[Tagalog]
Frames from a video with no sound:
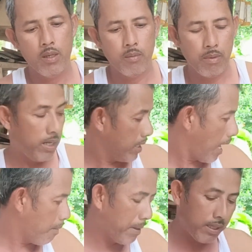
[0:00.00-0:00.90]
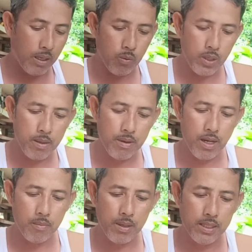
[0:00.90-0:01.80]
bali apat na kulay mga
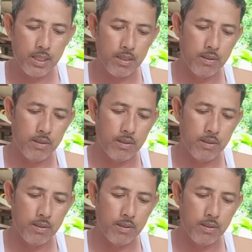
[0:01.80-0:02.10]
kabrother yan.